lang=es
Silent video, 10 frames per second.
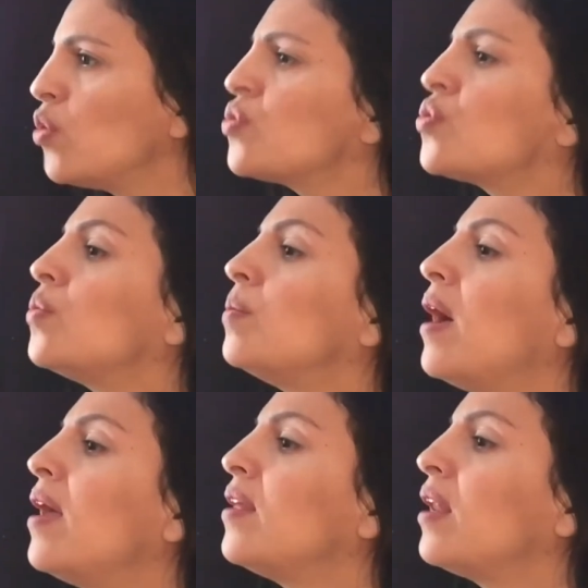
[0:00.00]
con su
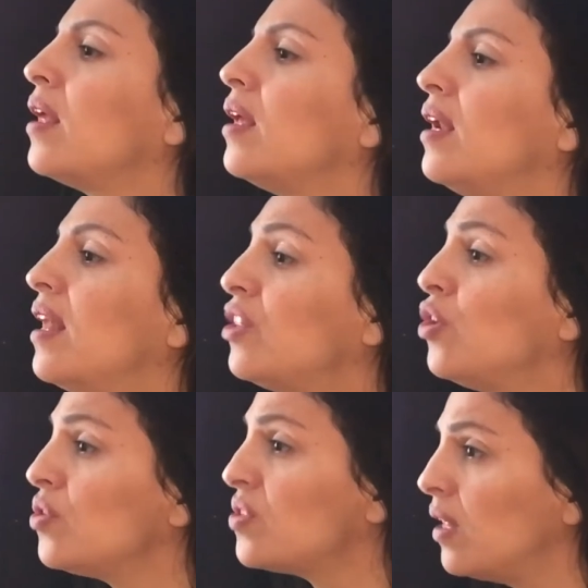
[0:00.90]
madre, la
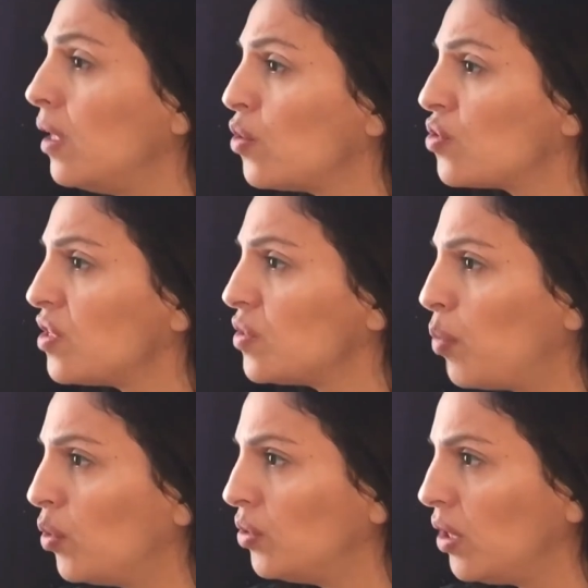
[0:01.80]
diosa de los
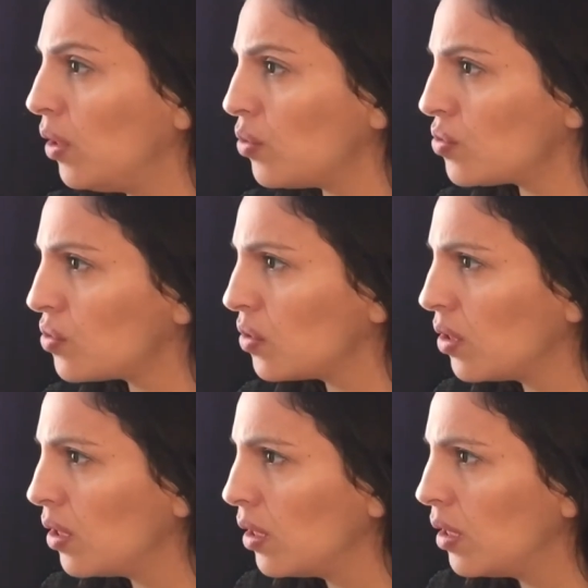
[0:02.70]
espóndilus,
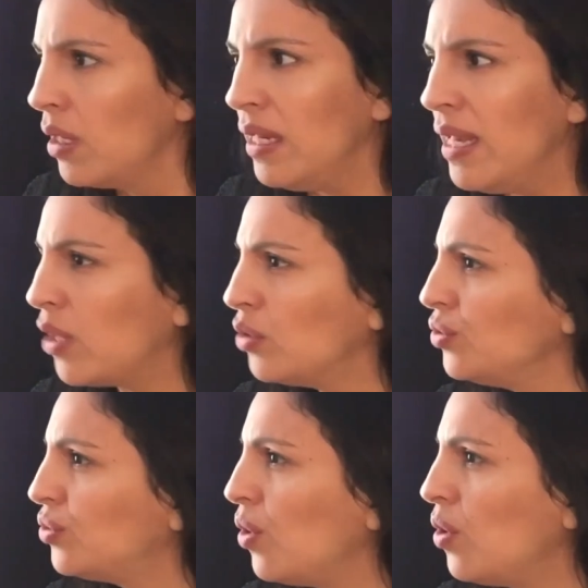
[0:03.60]
y le
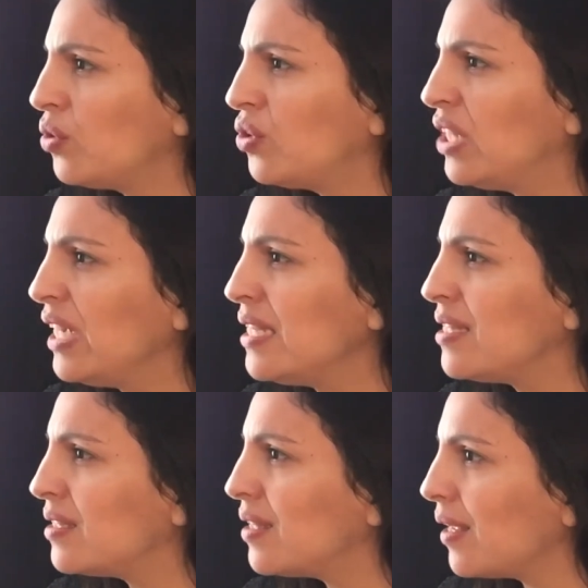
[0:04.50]
contó lo
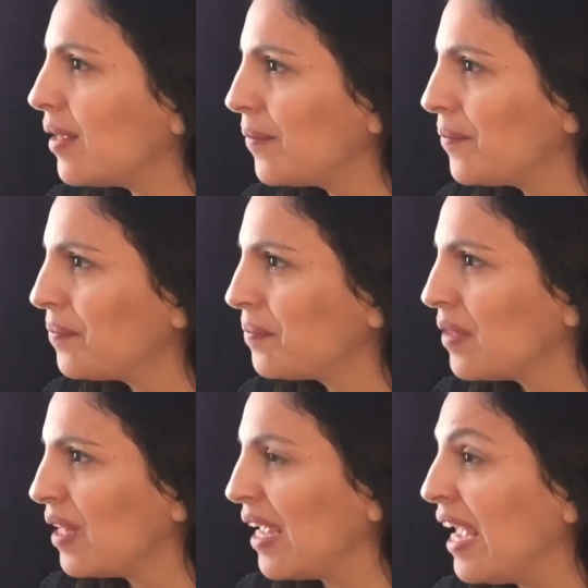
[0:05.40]
triste
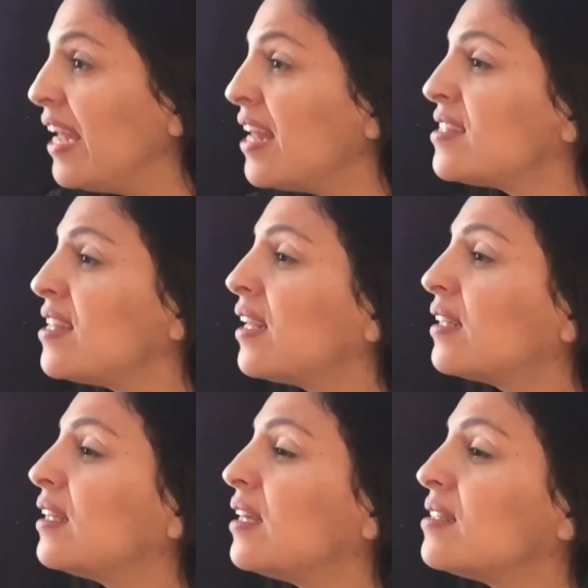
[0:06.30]
que era
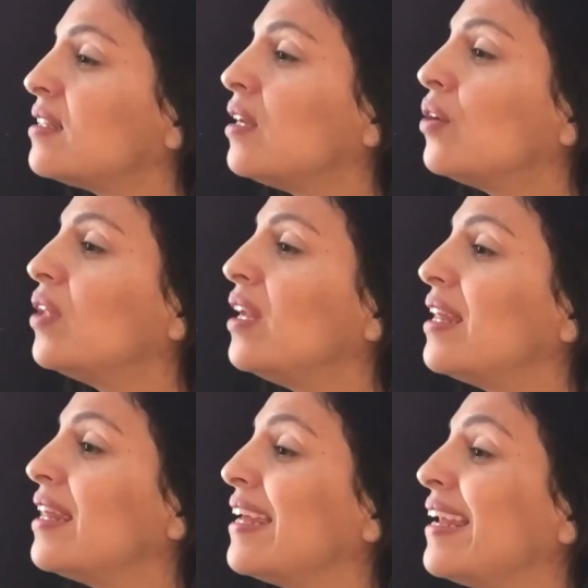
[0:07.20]
ser testigo
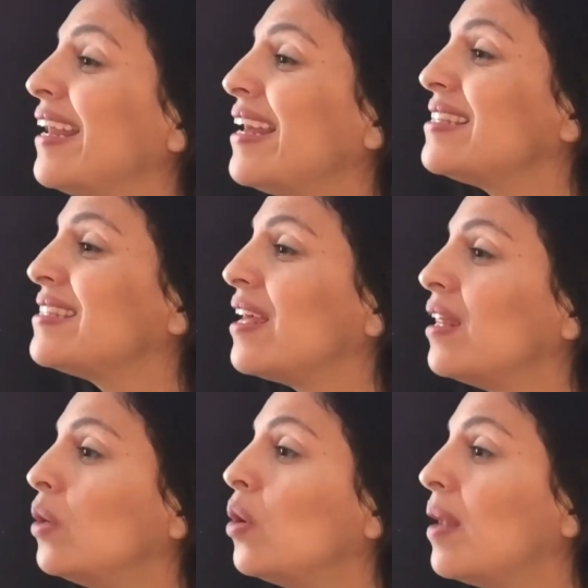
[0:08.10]
de la
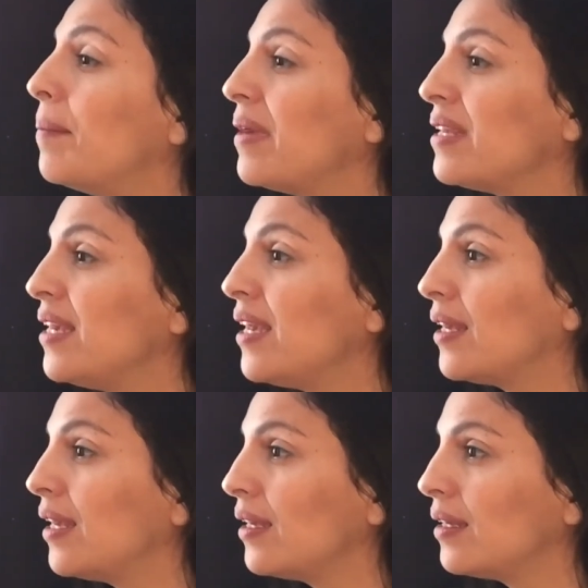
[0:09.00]
desgracia de los
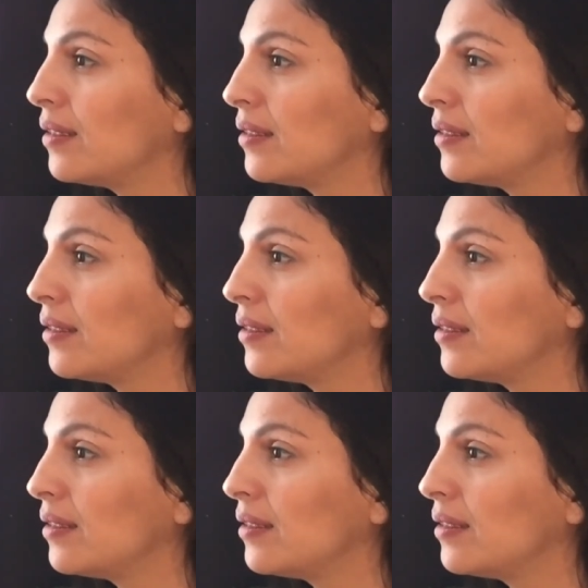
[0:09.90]
lambayeque.